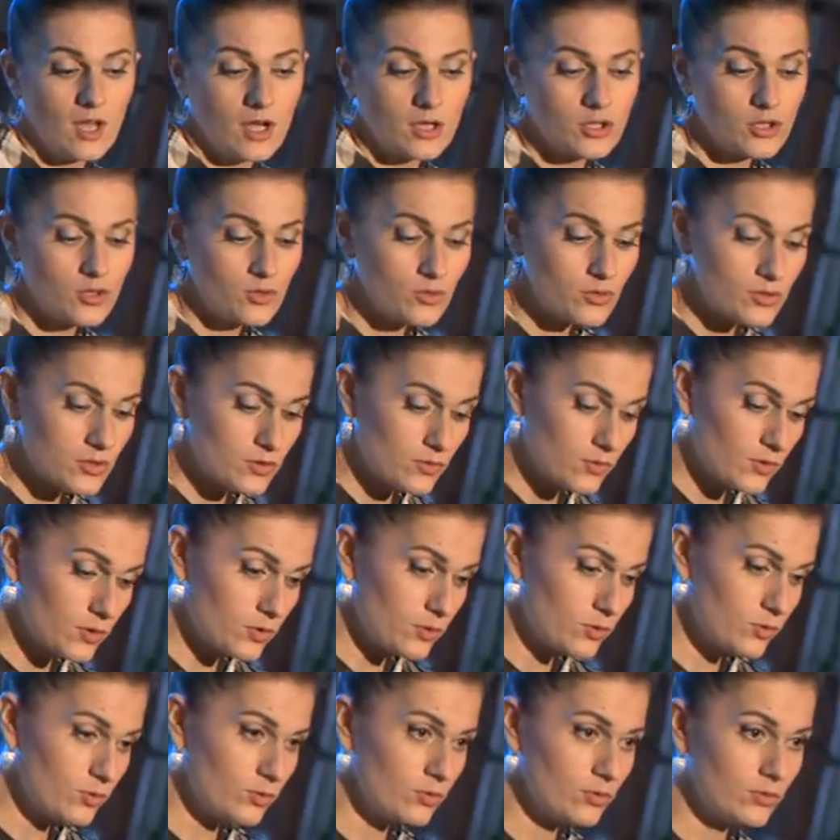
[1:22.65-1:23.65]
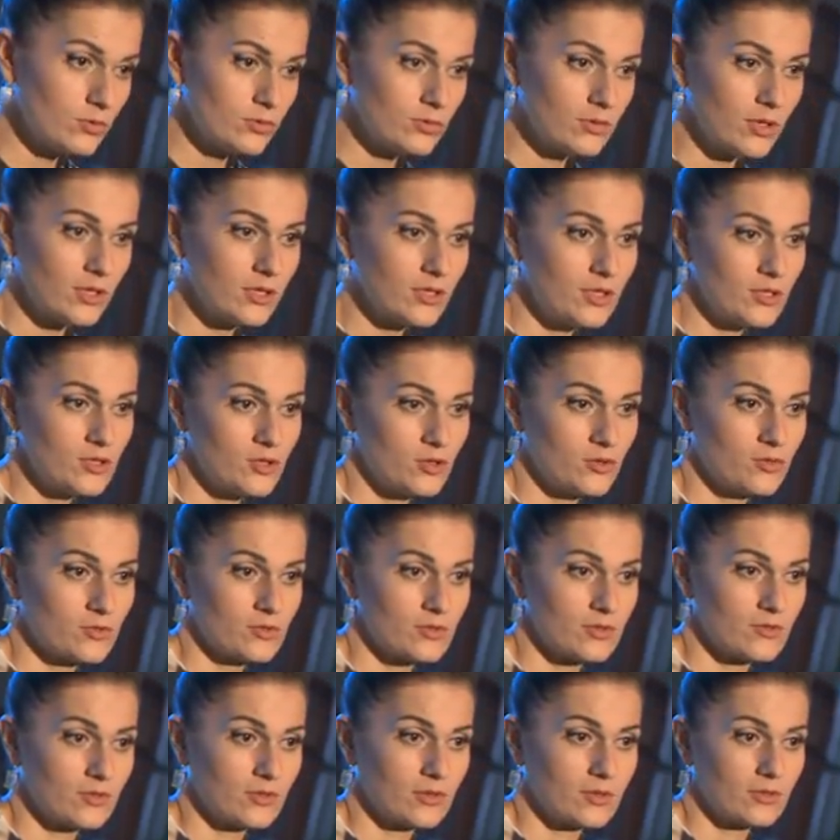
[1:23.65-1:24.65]
Чувства, ну, какие
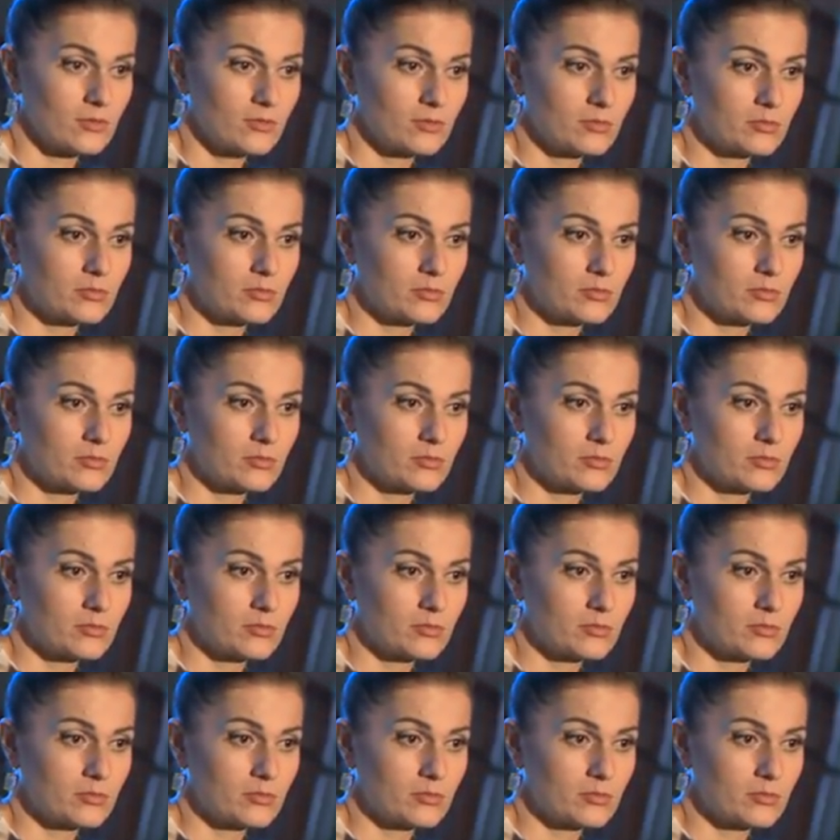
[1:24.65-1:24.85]
чувства?